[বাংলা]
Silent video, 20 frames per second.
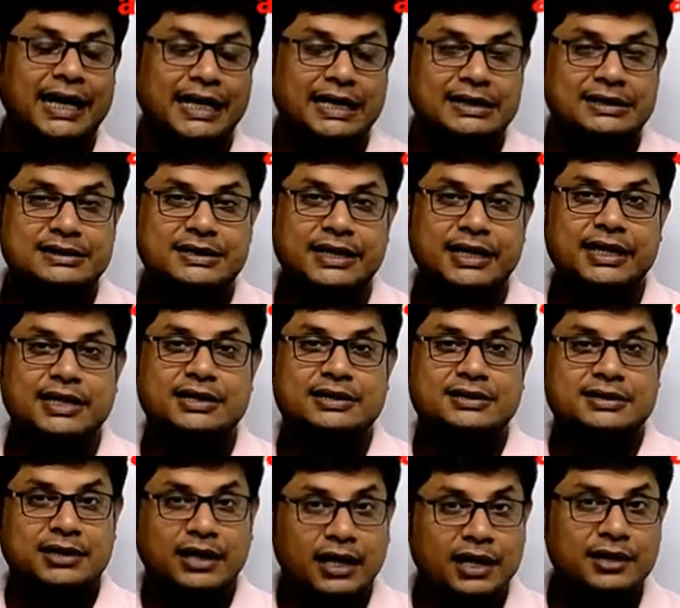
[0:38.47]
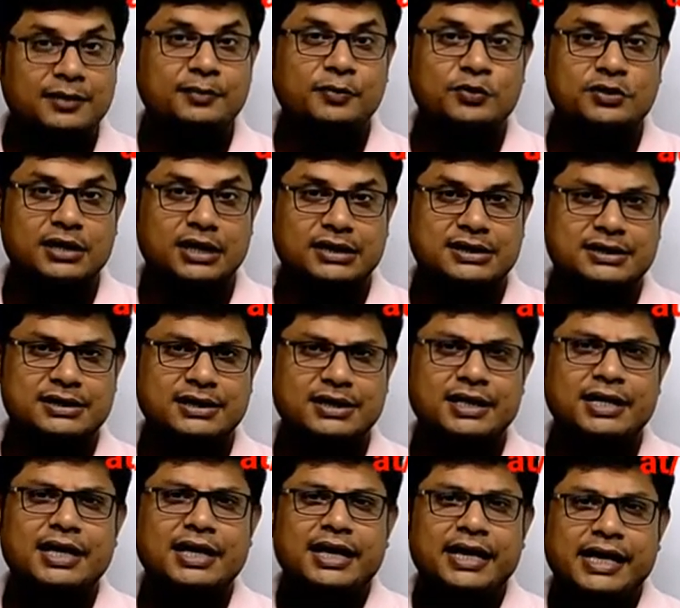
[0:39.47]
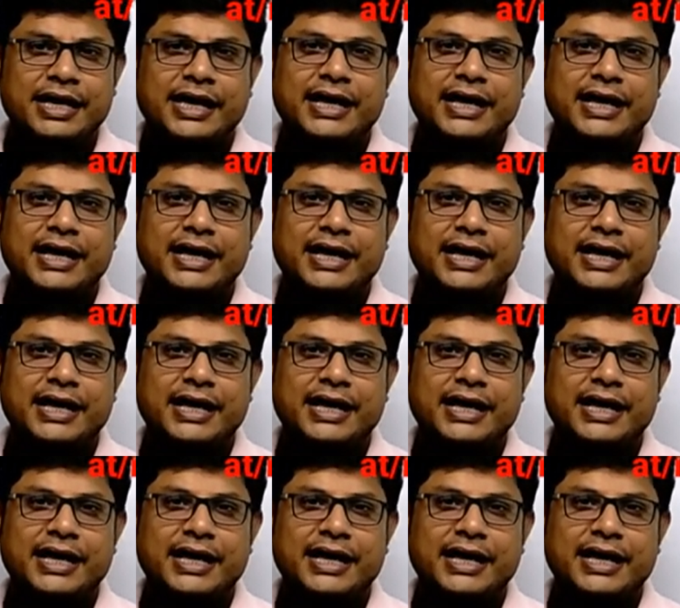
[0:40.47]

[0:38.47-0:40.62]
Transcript: প্লেস এখানে স্থান বোঝাচ্ছে